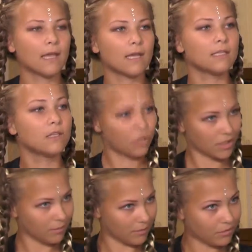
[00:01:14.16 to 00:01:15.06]

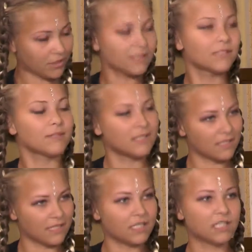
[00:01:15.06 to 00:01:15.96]
дедушкой и бабушкой, своей
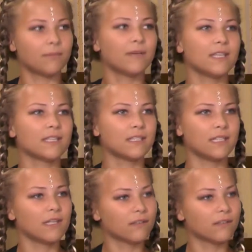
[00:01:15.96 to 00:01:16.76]
сестричкой. Мы ездили